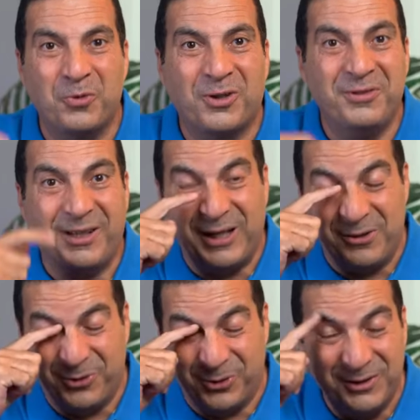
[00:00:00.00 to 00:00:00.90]
قمت رافع
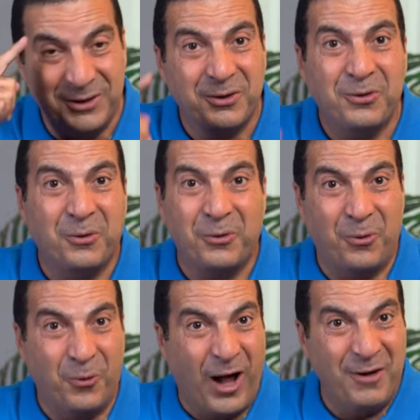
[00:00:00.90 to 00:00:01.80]
التليفون
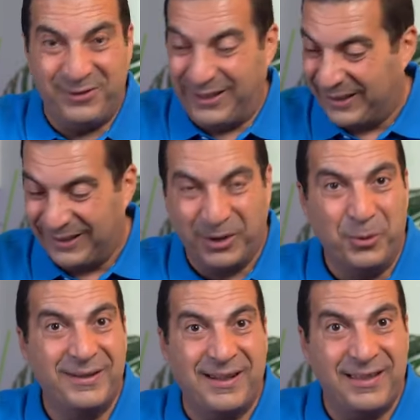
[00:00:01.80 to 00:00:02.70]
وقفت
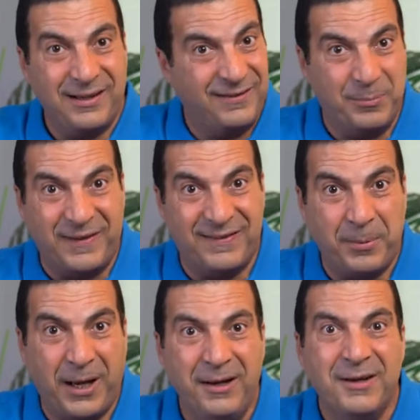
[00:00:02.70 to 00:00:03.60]
وجد الدكه سبت
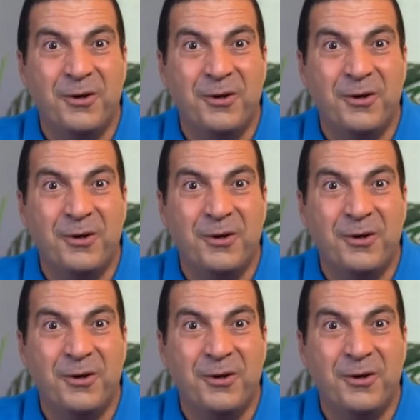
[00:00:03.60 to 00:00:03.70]
السبحه